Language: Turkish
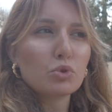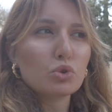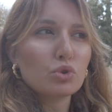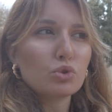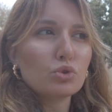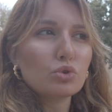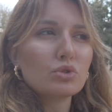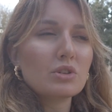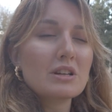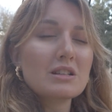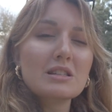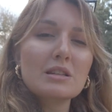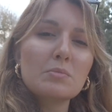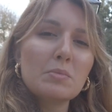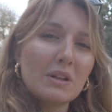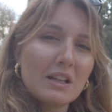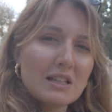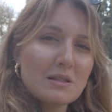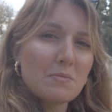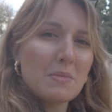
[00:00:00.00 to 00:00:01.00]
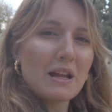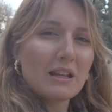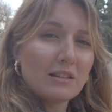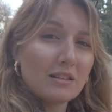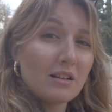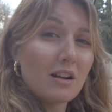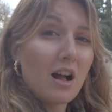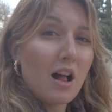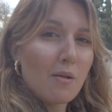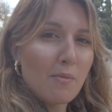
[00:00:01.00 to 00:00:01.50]
bugünkü Nasret Palas
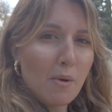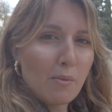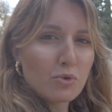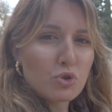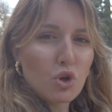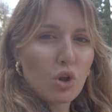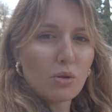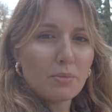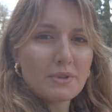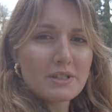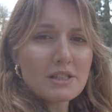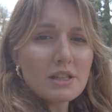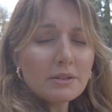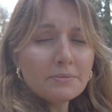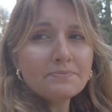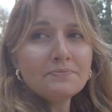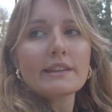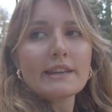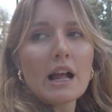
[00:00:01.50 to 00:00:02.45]
biletinin kalmamış olması.